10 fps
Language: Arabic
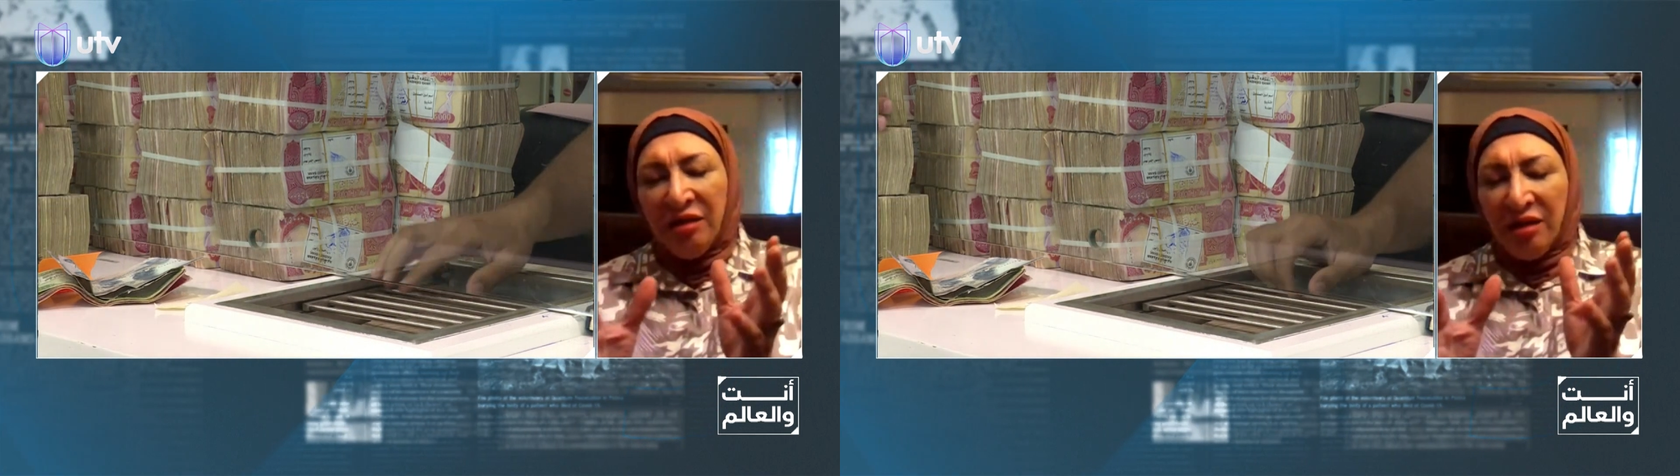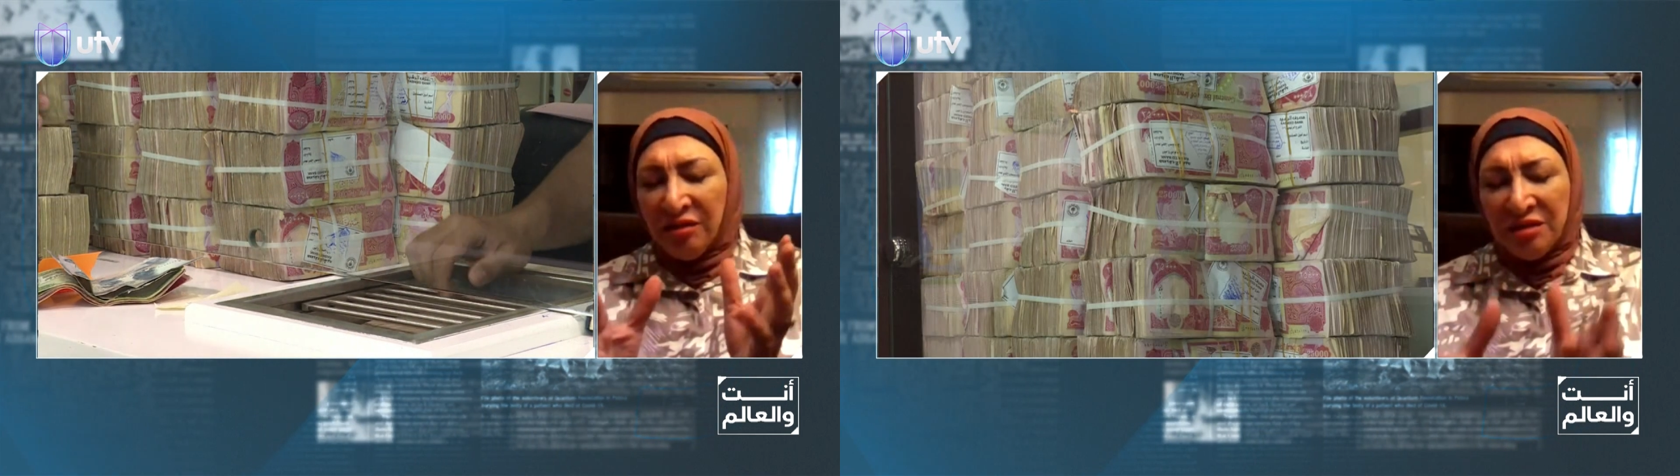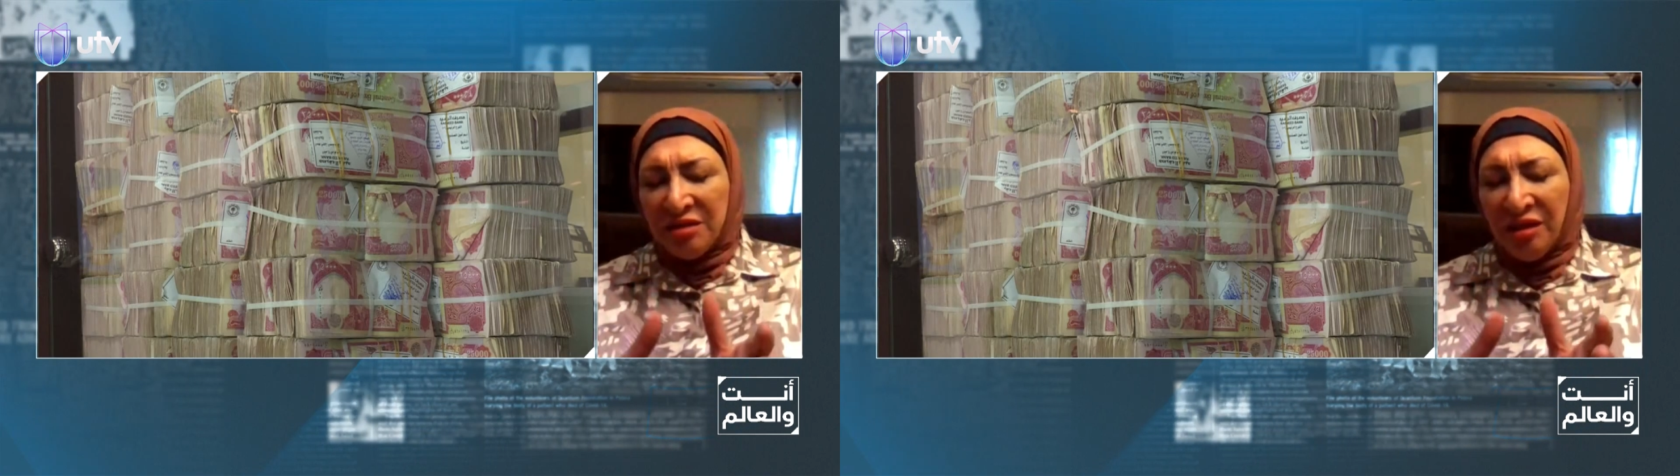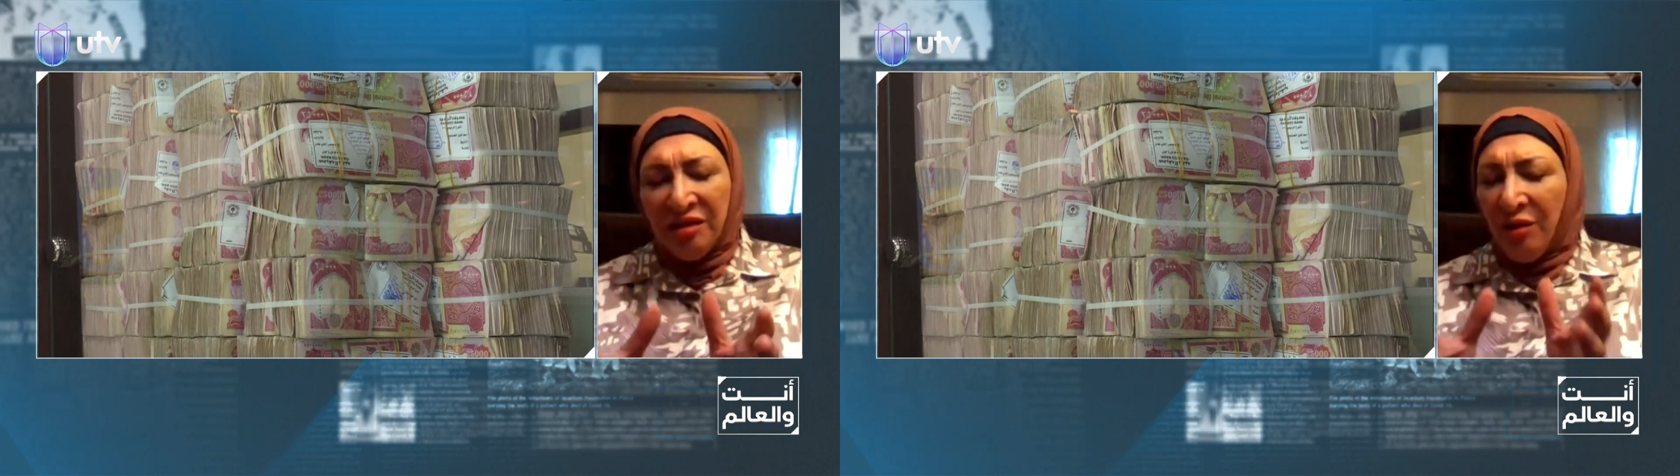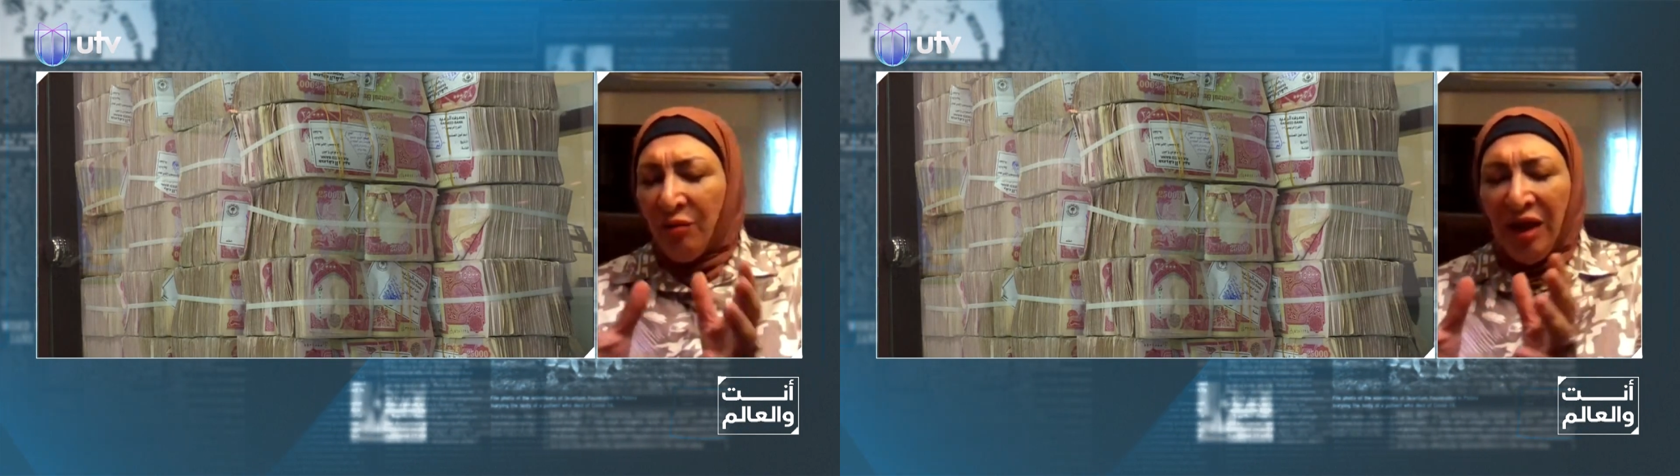
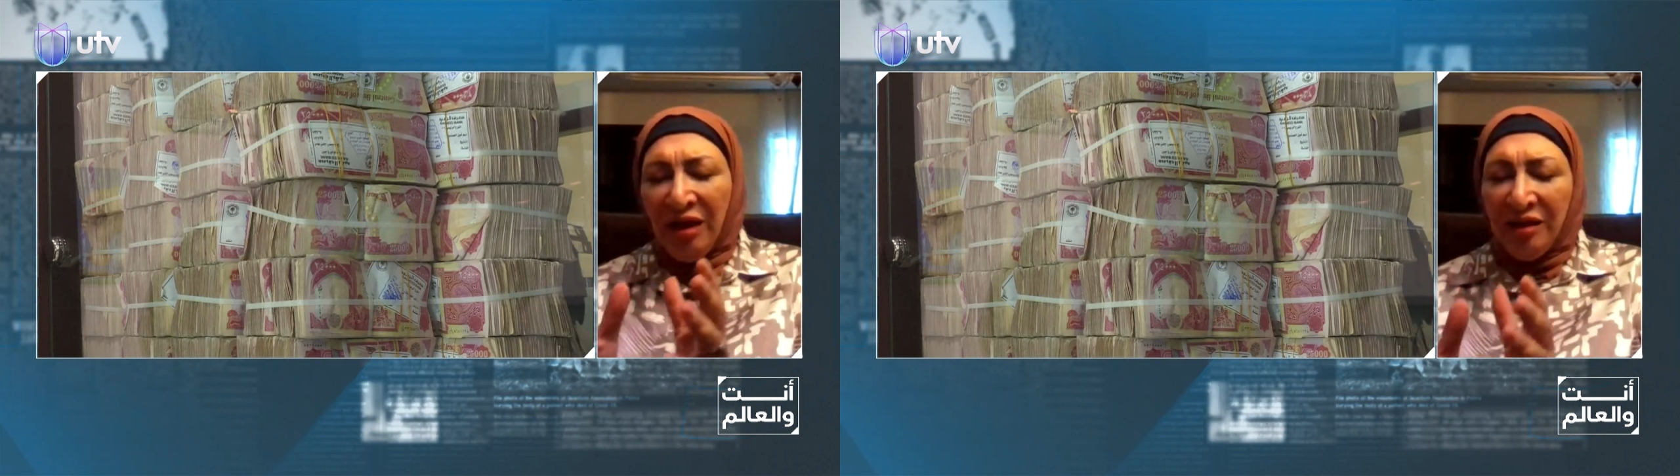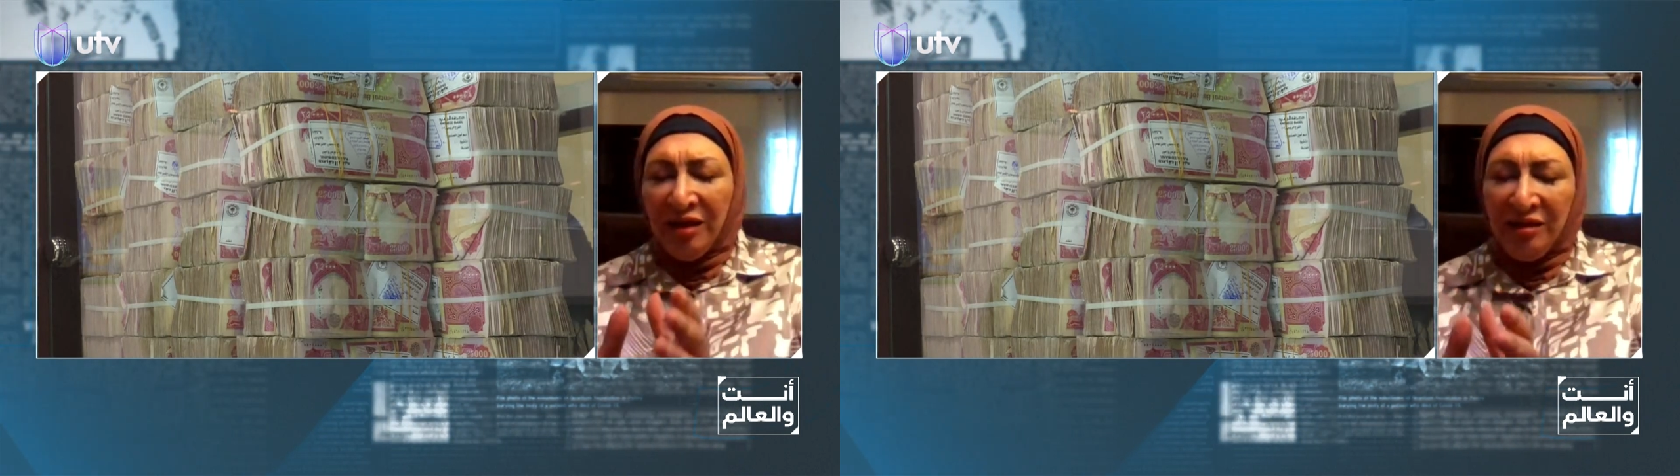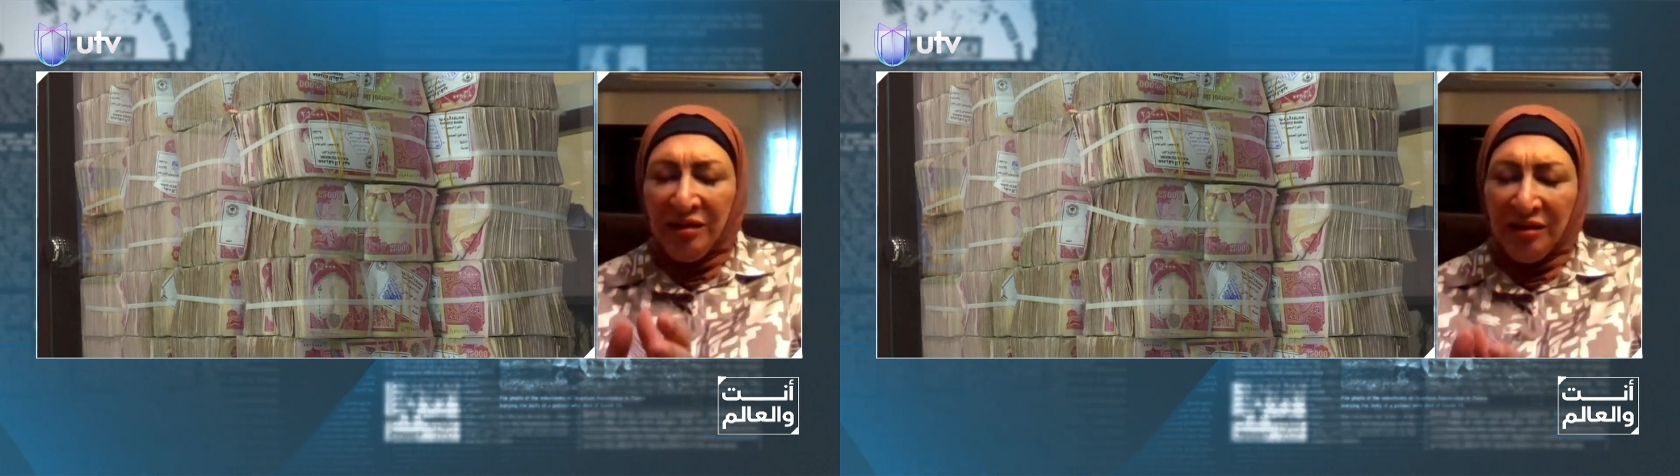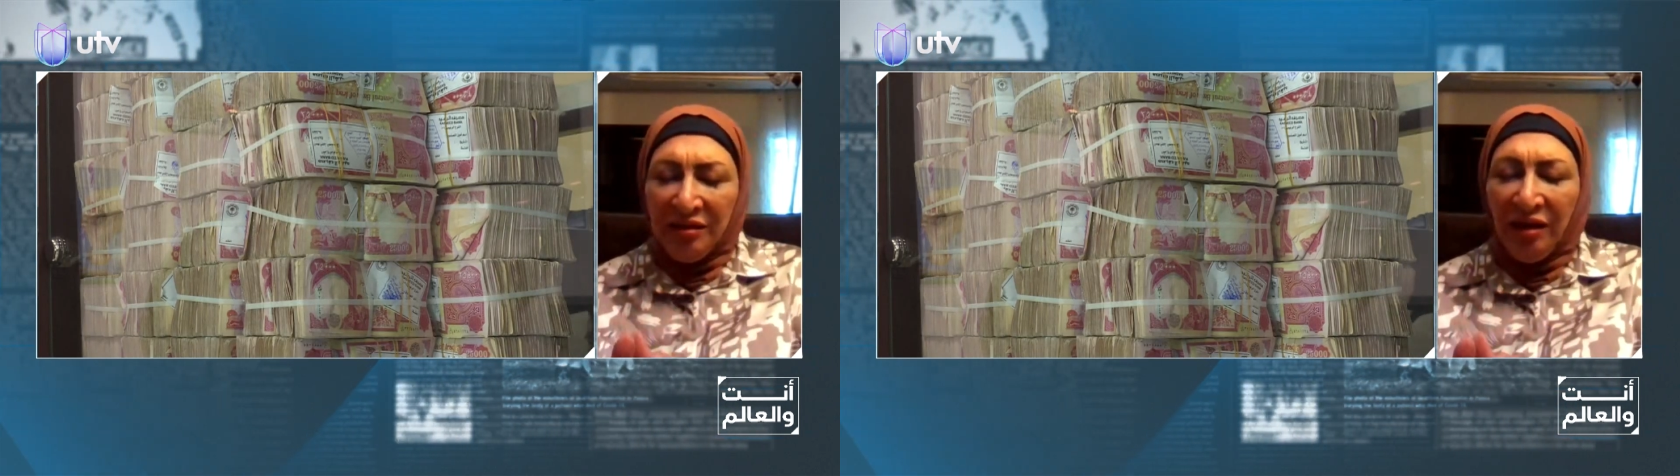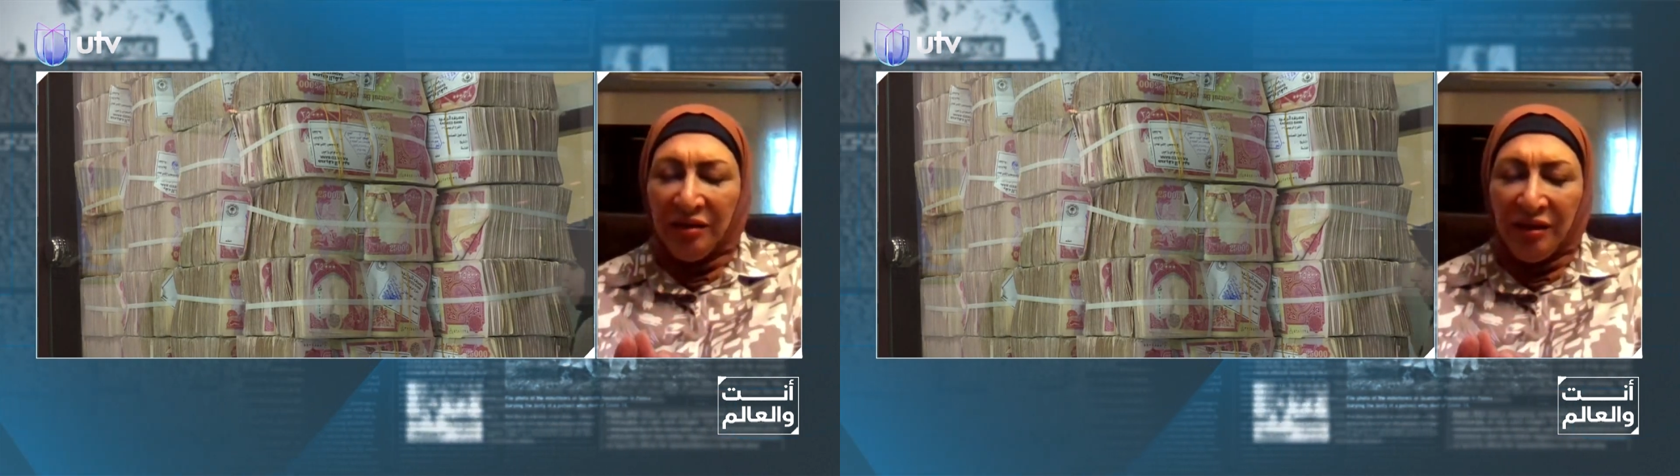الاقتصاديه والحركه
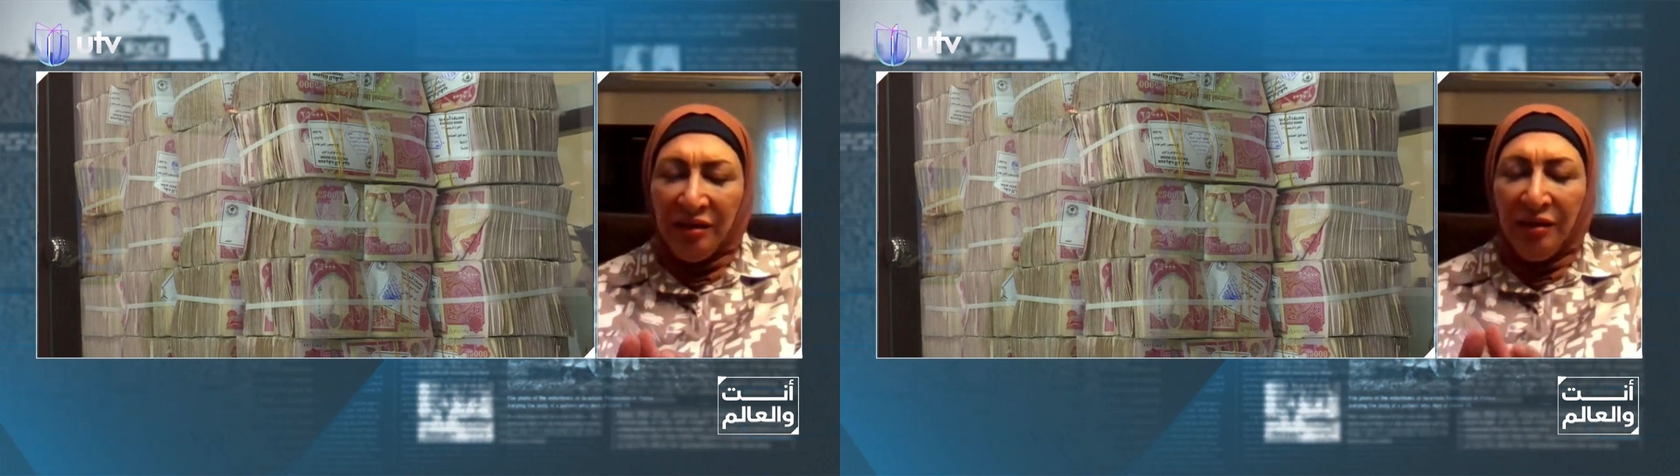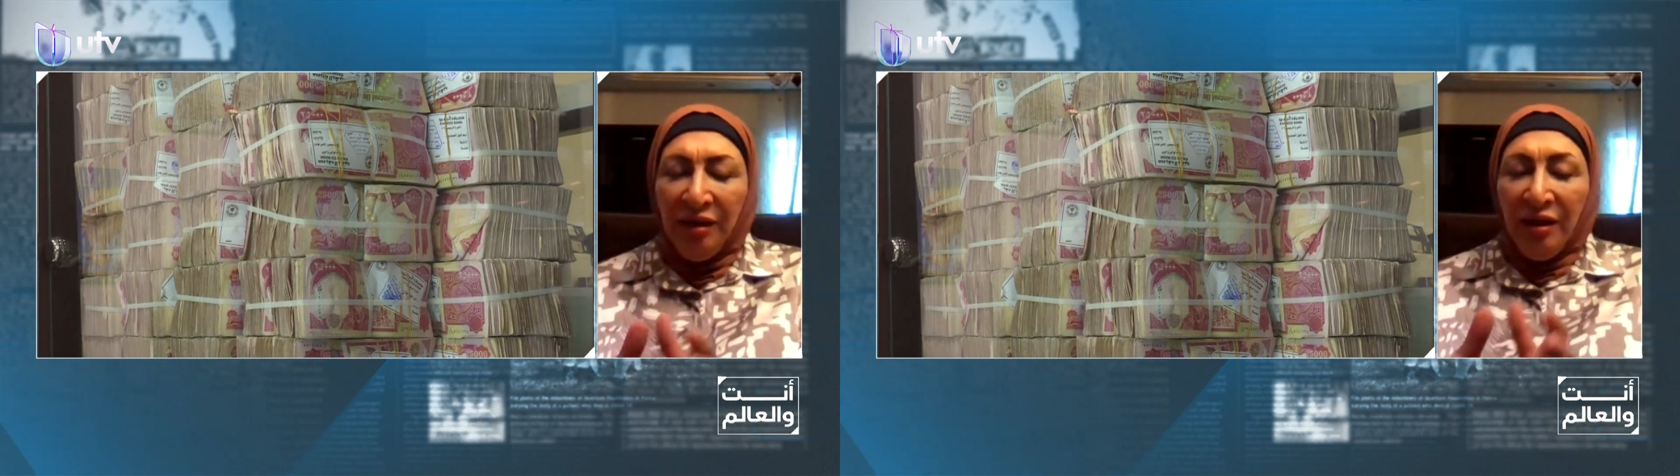الاداريه.